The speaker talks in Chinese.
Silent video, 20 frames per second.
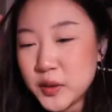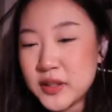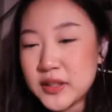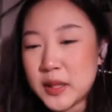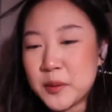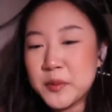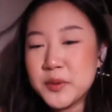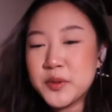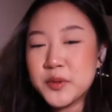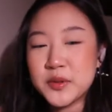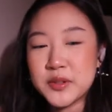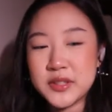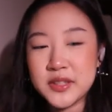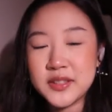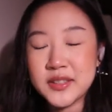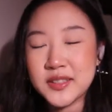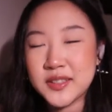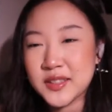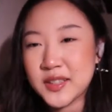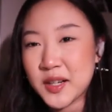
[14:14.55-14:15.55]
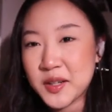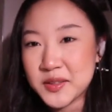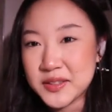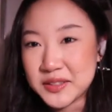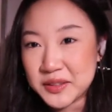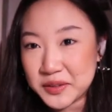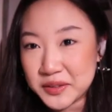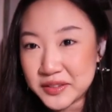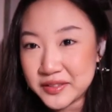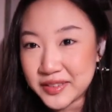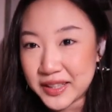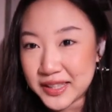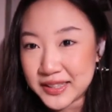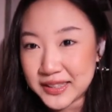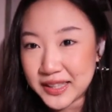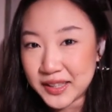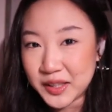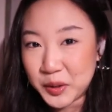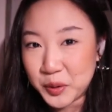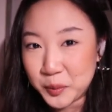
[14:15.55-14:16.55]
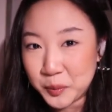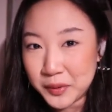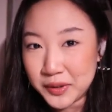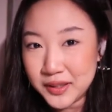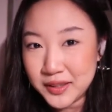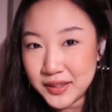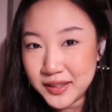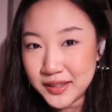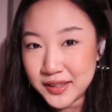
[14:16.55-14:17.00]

所以咱们就是真的是靠结婚发家的，对吗？